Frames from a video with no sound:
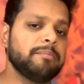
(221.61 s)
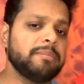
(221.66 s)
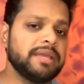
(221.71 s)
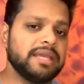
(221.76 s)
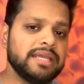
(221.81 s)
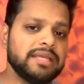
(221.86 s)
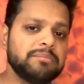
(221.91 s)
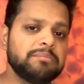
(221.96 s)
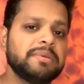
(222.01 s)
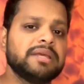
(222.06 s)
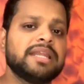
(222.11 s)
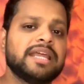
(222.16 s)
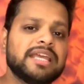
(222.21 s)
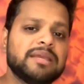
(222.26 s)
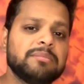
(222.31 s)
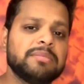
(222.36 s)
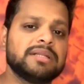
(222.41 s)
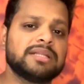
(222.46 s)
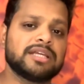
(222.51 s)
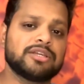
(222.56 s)
मेन में
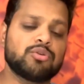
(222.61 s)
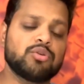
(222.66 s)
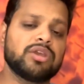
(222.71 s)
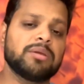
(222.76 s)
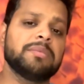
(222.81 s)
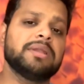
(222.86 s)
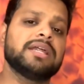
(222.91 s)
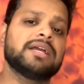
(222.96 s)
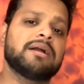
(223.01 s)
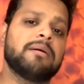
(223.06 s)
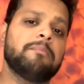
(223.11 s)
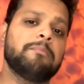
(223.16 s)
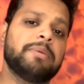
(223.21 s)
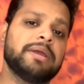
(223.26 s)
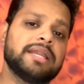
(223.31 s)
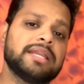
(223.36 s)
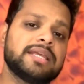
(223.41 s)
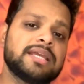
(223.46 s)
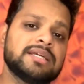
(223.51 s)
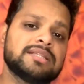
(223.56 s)
नहीं मिलता क्योंकि मैंने
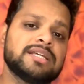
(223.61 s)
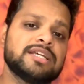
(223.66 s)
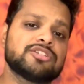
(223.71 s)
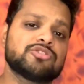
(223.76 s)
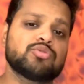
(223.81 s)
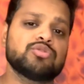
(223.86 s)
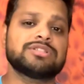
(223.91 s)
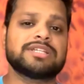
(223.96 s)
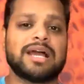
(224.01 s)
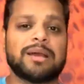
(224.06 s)
कंपेयर किया था इसको